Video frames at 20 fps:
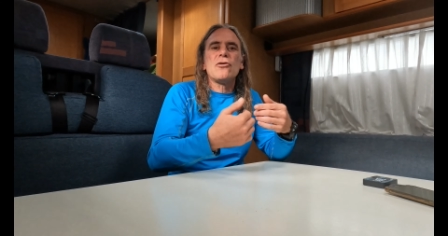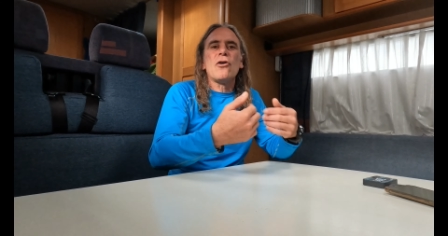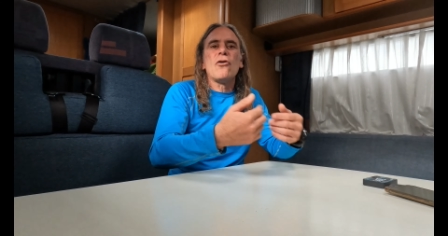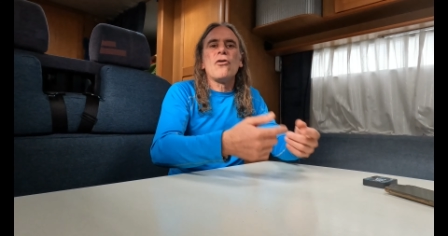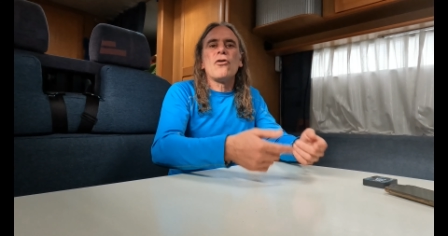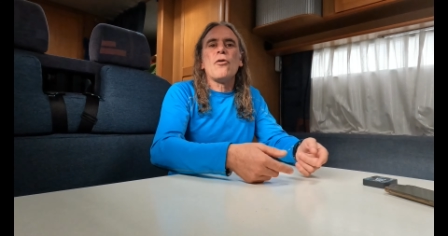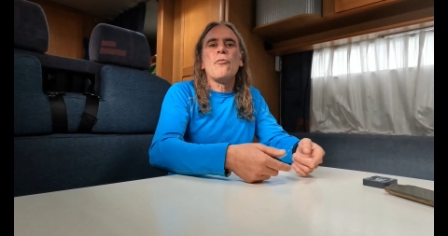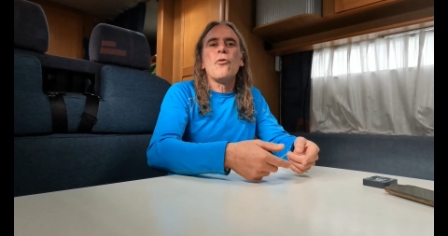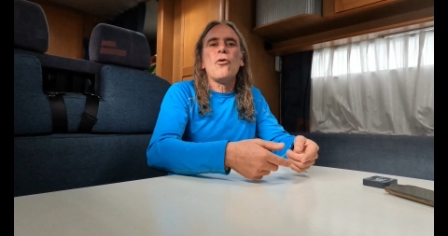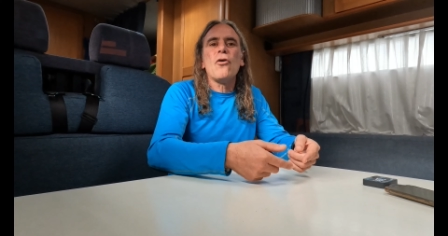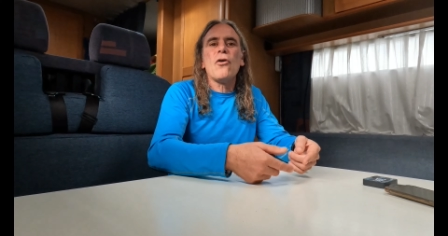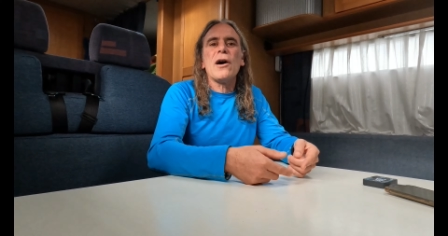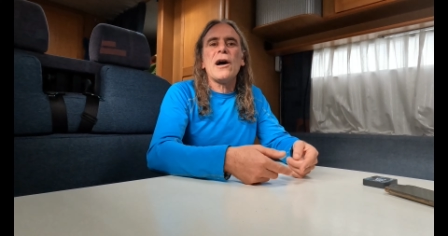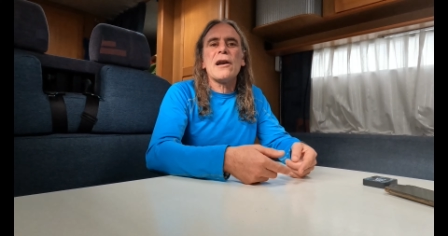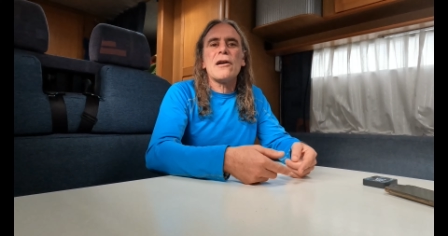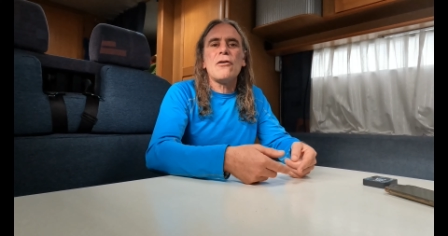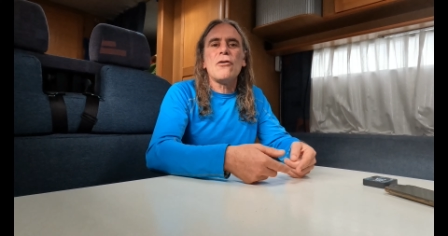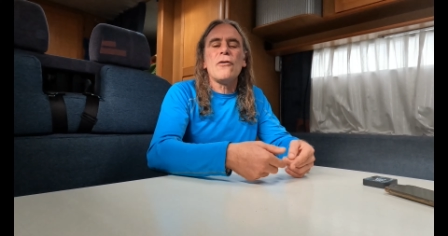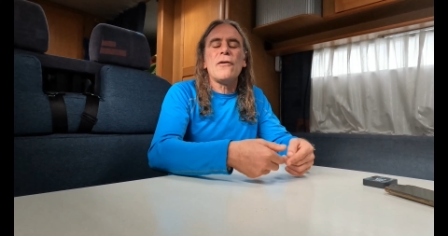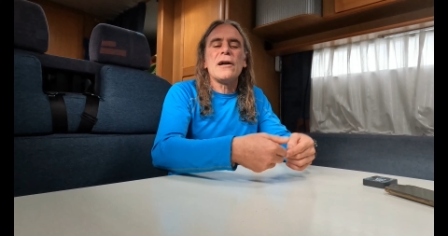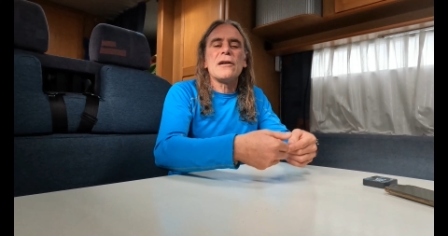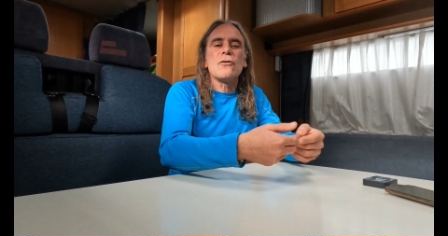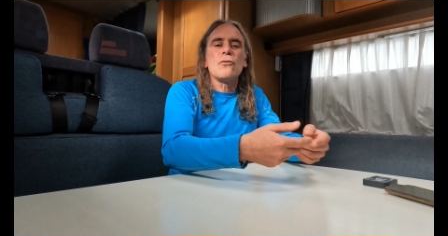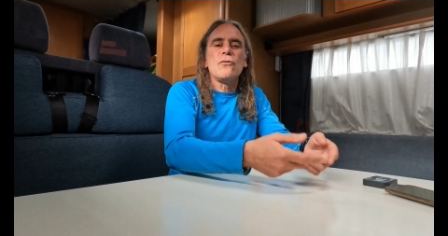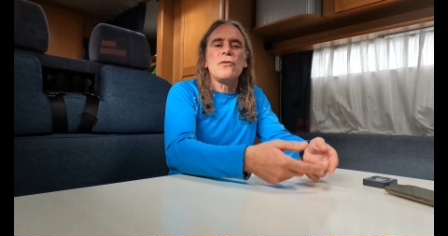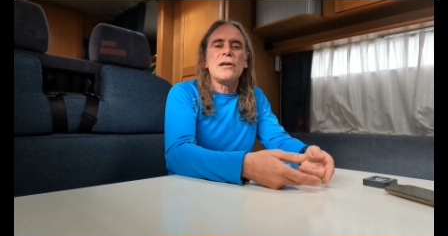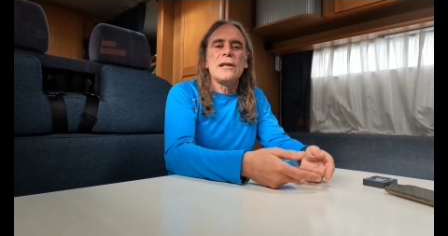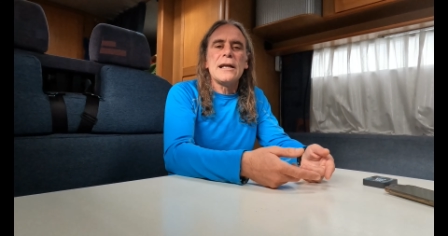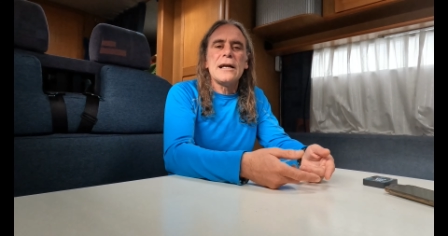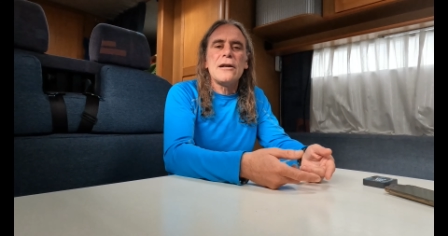y tengo que homologarlo, darte
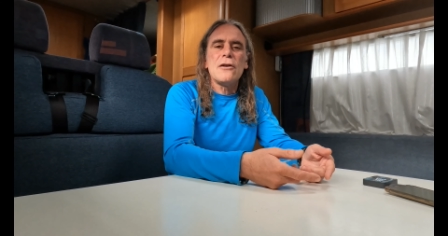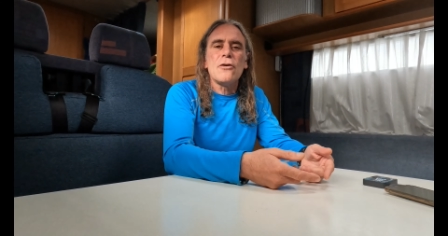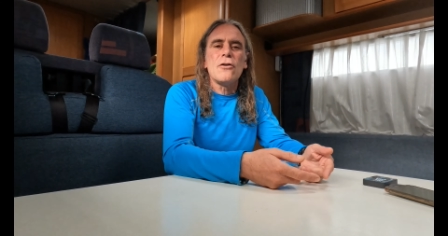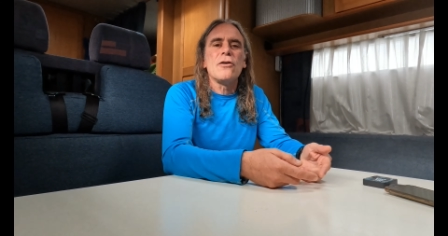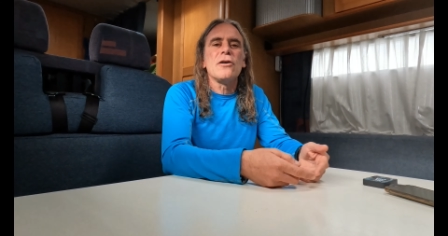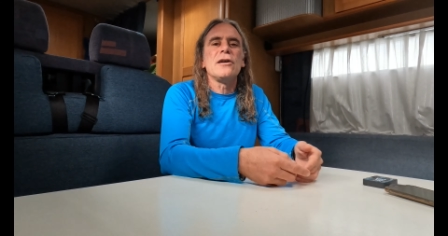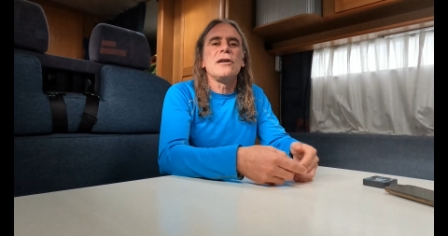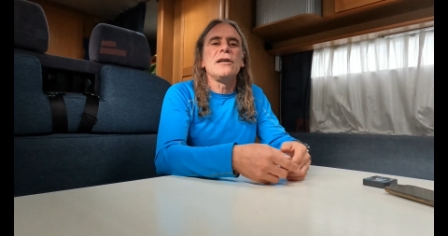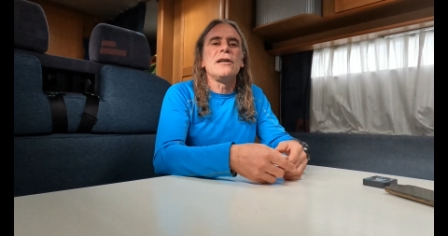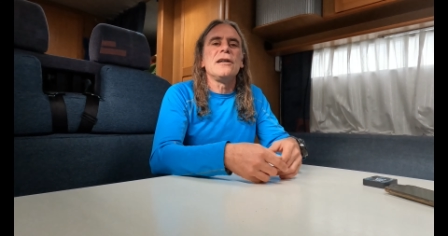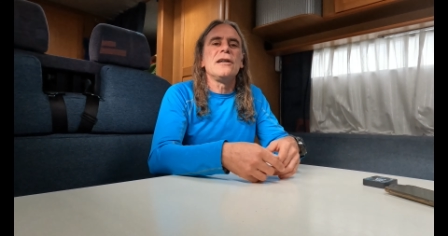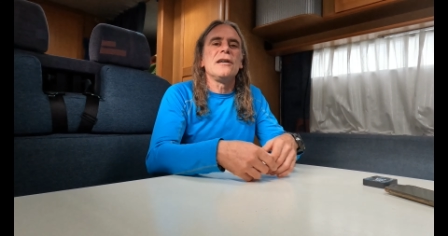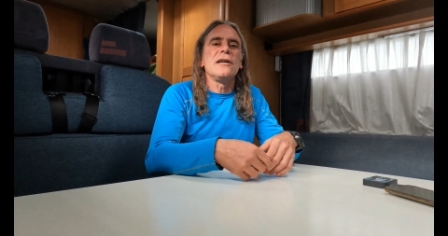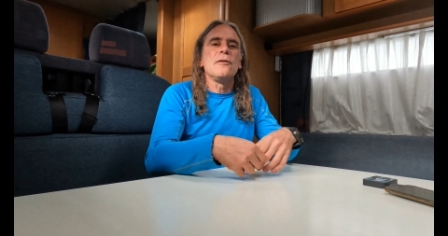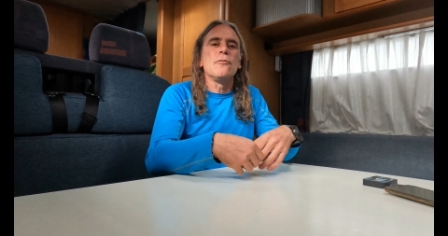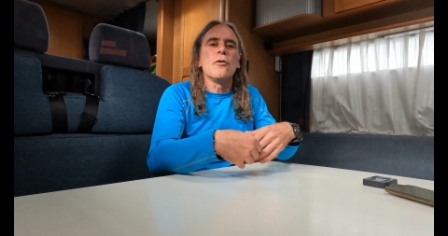un dinero y,